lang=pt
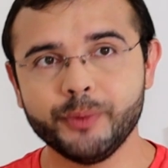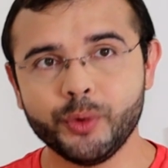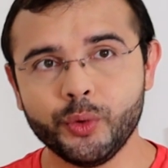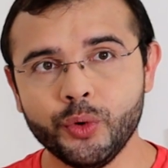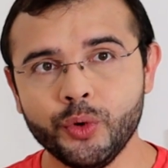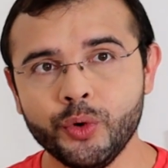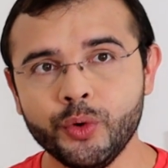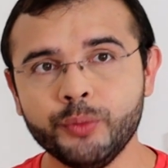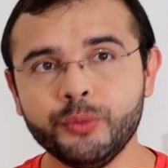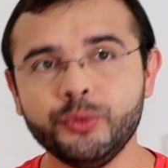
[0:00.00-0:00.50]

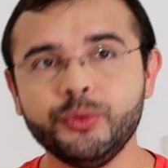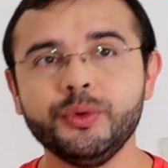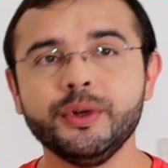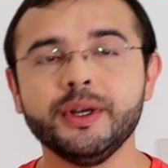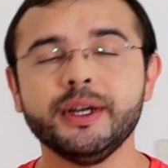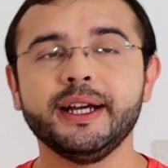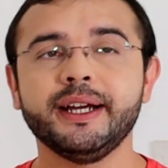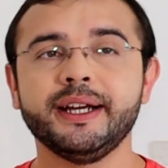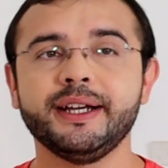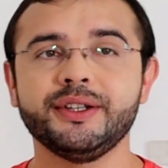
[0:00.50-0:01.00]
como
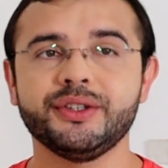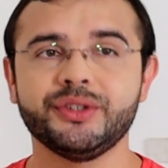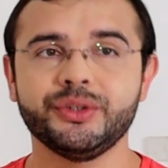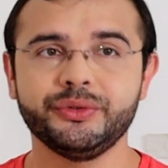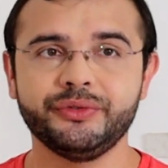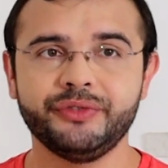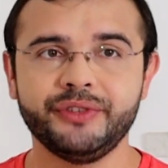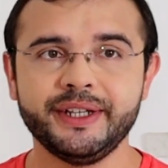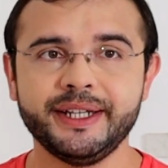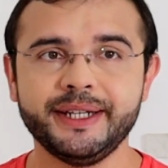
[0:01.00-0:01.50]

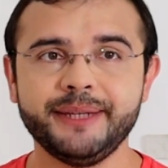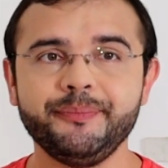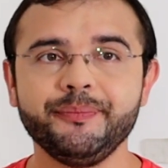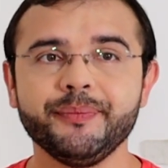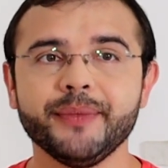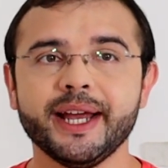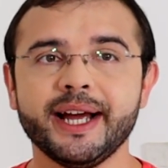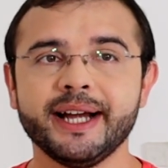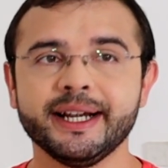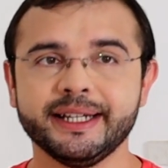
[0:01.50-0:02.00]
resolver
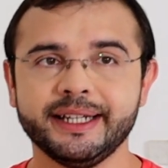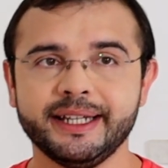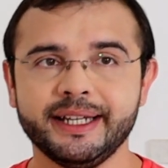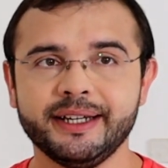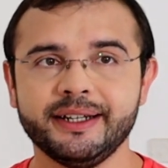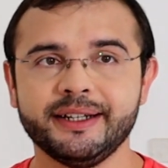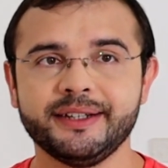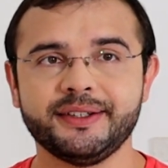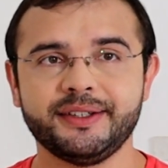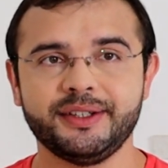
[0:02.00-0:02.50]

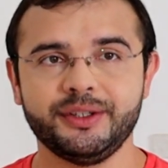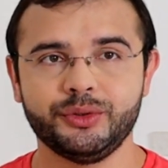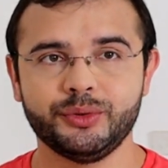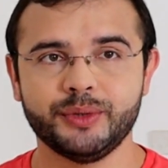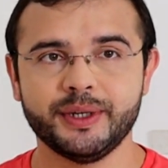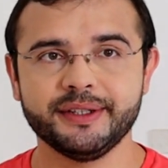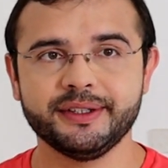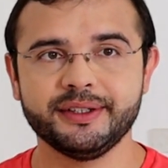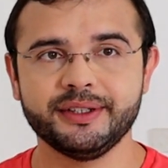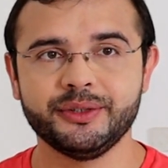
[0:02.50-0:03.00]
aquela
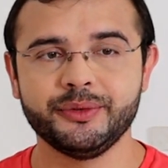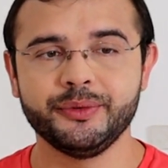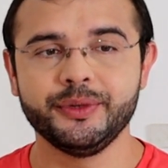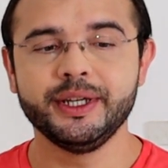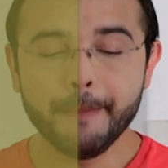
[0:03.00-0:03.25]
situação.